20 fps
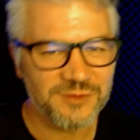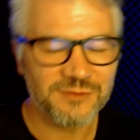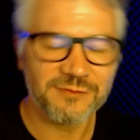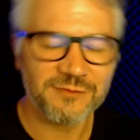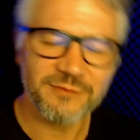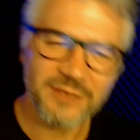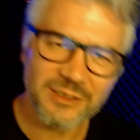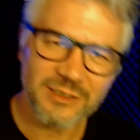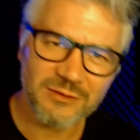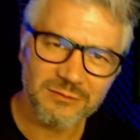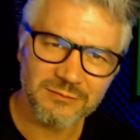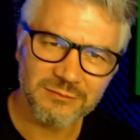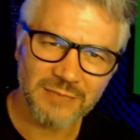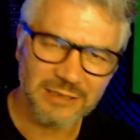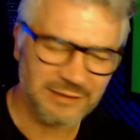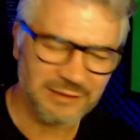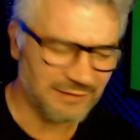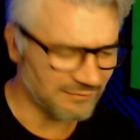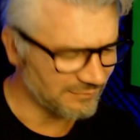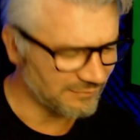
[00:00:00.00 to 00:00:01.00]
ver uma
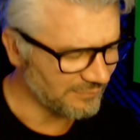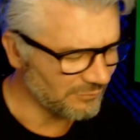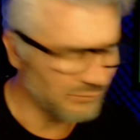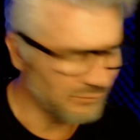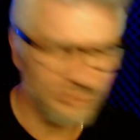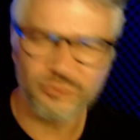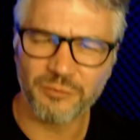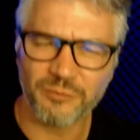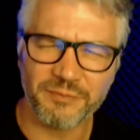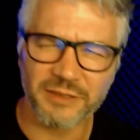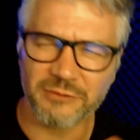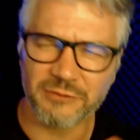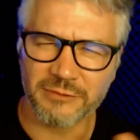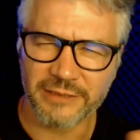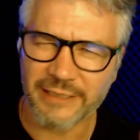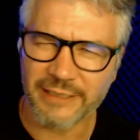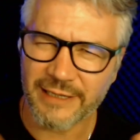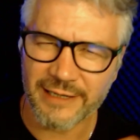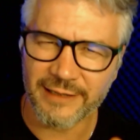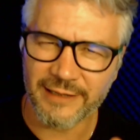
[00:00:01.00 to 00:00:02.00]
questão muito
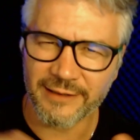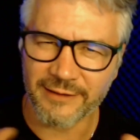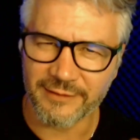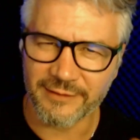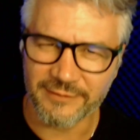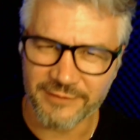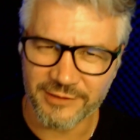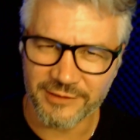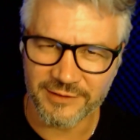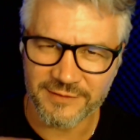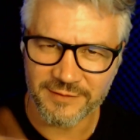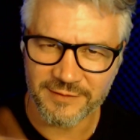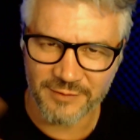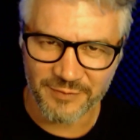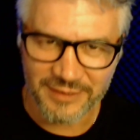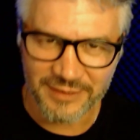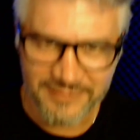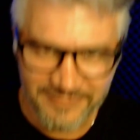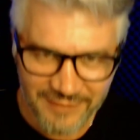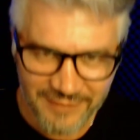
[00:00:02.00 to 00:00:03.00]
peculiar, diga-se de
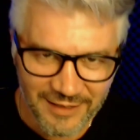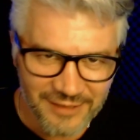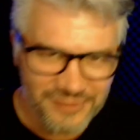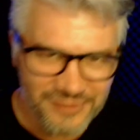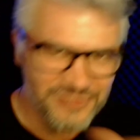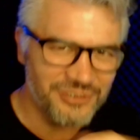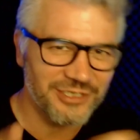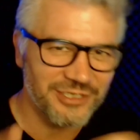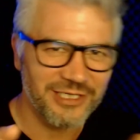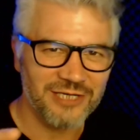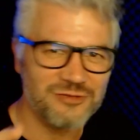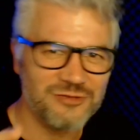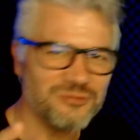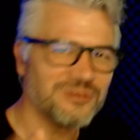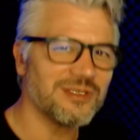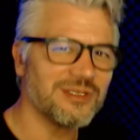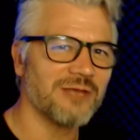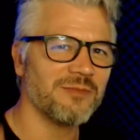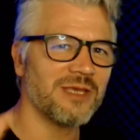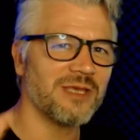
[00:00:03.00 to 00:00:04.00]
passagem, que é
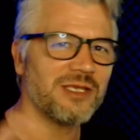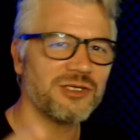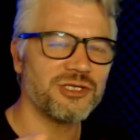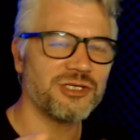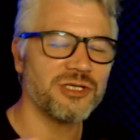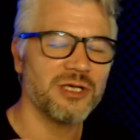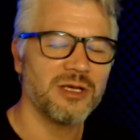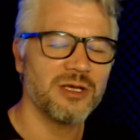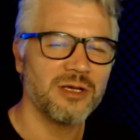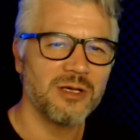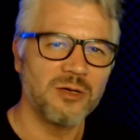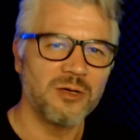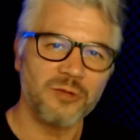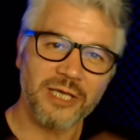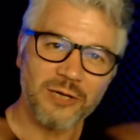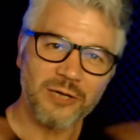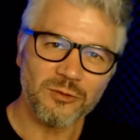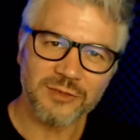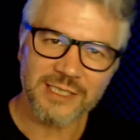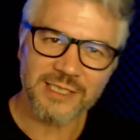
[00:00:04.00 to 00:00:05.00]
justamente o que
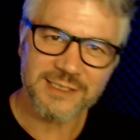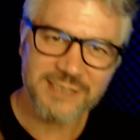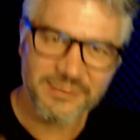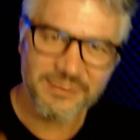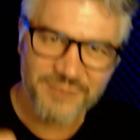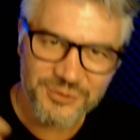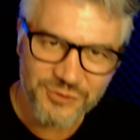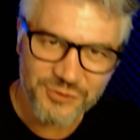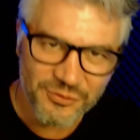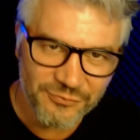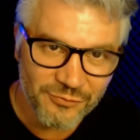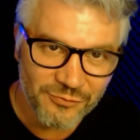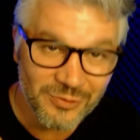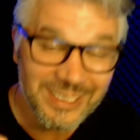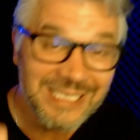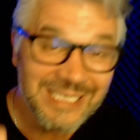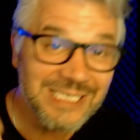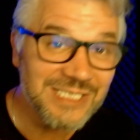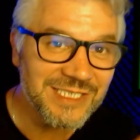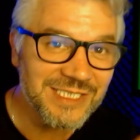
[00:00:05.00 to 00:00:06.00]
acontece se a pessoa for
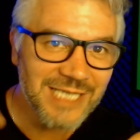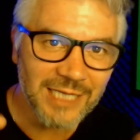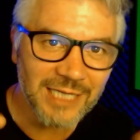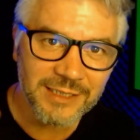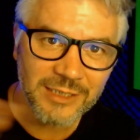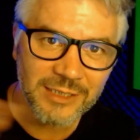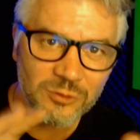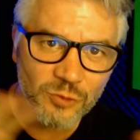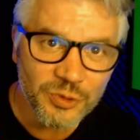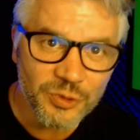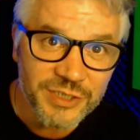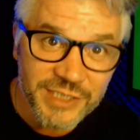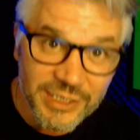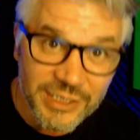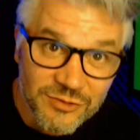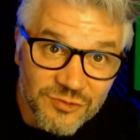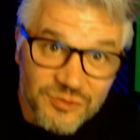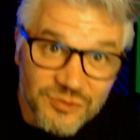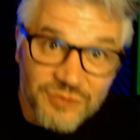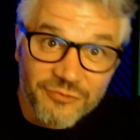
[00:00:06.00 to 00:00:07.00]
iniciada em dois
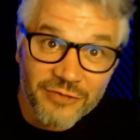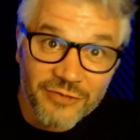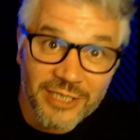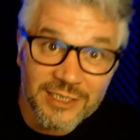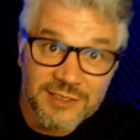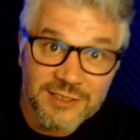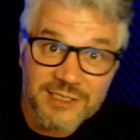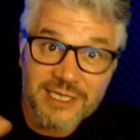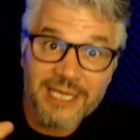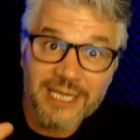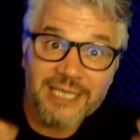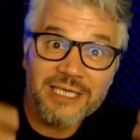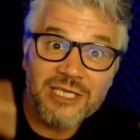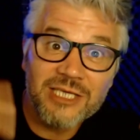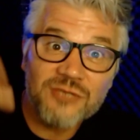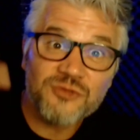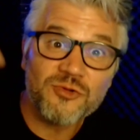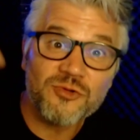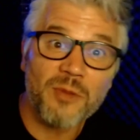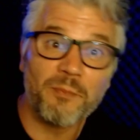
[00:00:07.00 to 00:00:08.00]
ritos diferentes. Será que
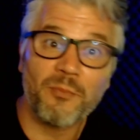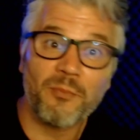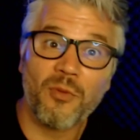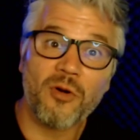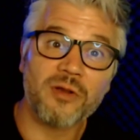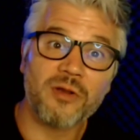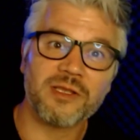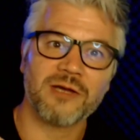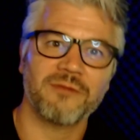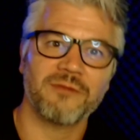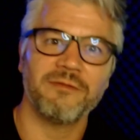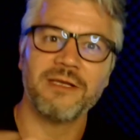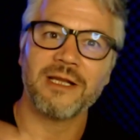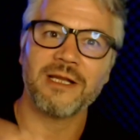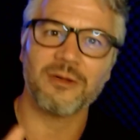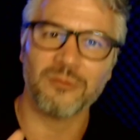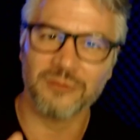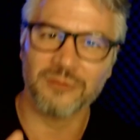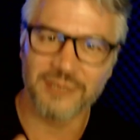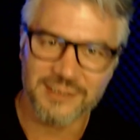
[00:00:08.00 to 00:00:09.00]
isso pode vir a
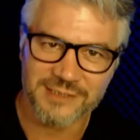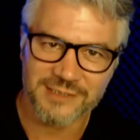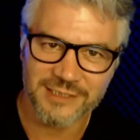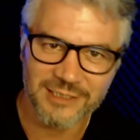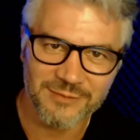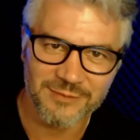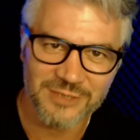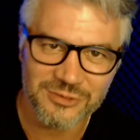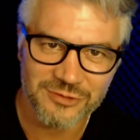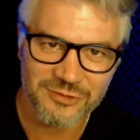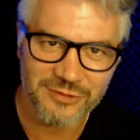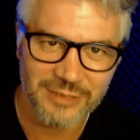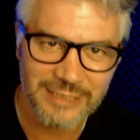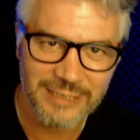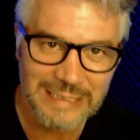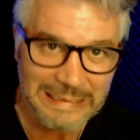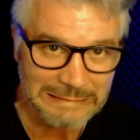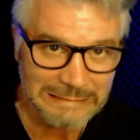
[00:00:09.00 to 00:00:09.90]
acontecer na maçonaria?